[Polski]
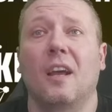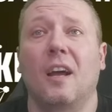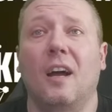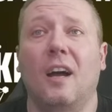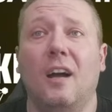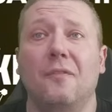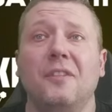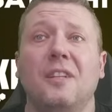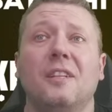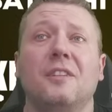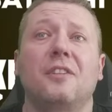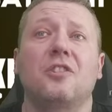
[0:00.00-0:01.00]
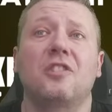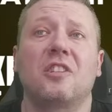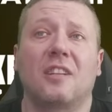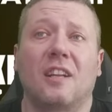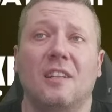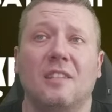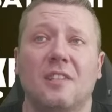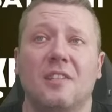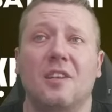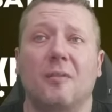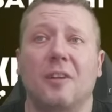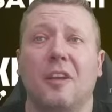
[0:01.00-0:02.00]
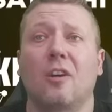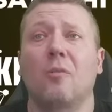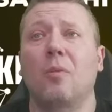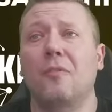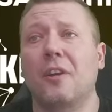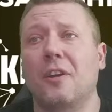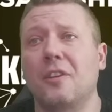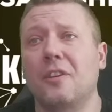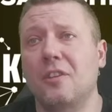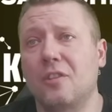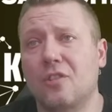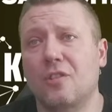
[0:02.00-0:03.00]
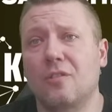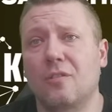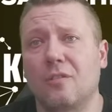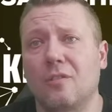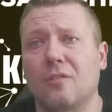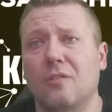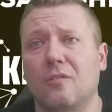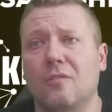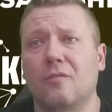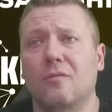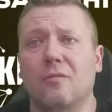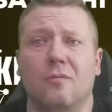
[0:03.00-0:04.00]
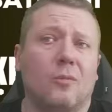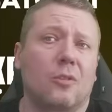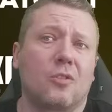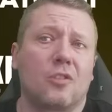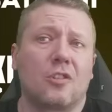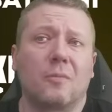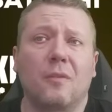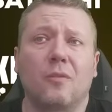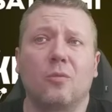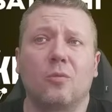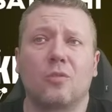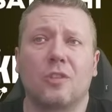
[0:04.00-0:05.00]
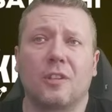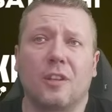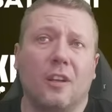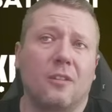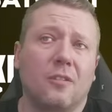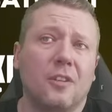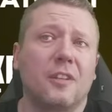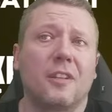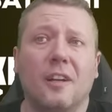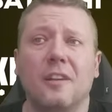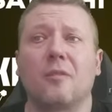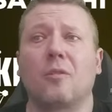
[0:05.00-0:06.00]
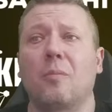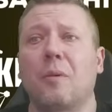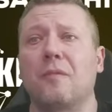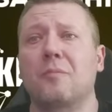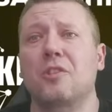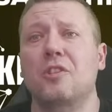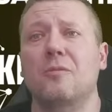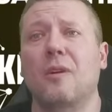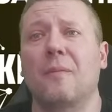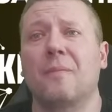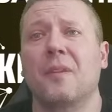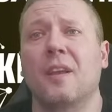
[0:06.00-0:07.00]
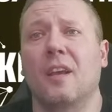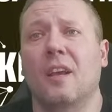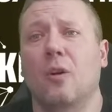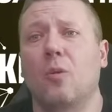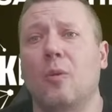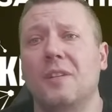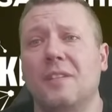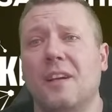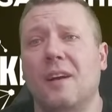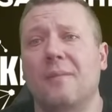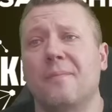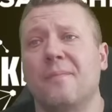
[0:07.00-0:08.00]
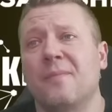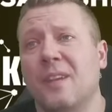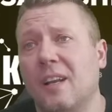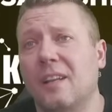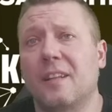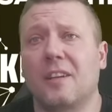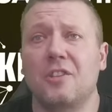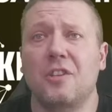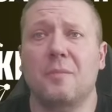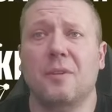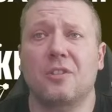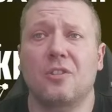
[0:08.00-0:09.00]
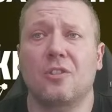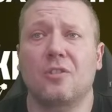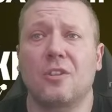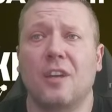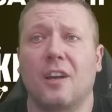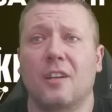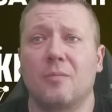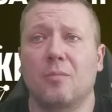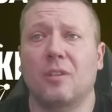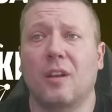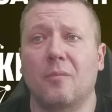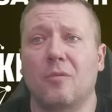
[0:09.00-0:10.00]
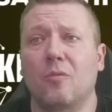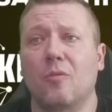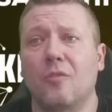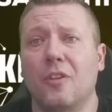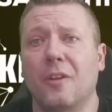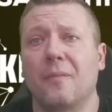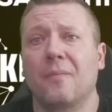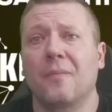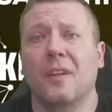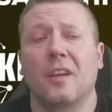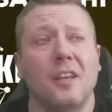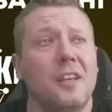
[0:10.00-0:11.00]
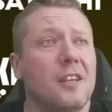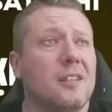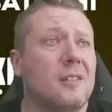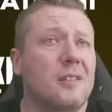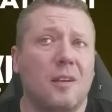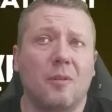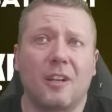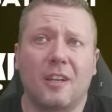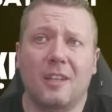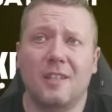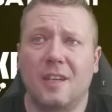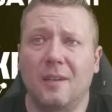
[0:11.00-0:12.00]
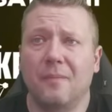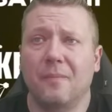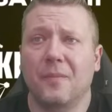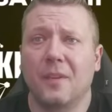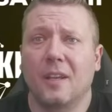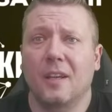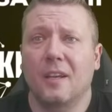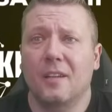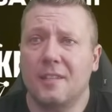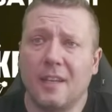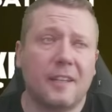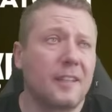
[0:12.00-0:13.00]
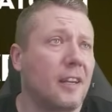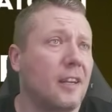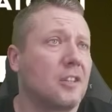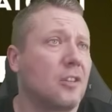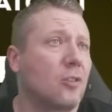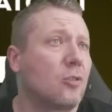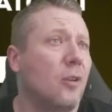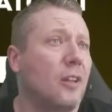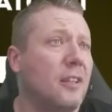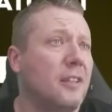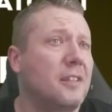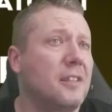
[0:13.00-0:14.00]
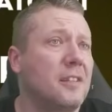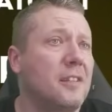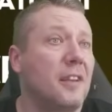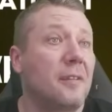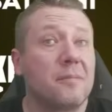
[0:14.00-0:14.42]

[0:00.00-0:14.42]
a Fidelity Digital Assets działa jako powiernik i to, co trzyma fundusze. Tak? No i generalnie Europa wyprzedziła USA, ale na razie nie ma się co jarać, bo tam głównie jest cała kasa. SEC na razie odkłada decyzję.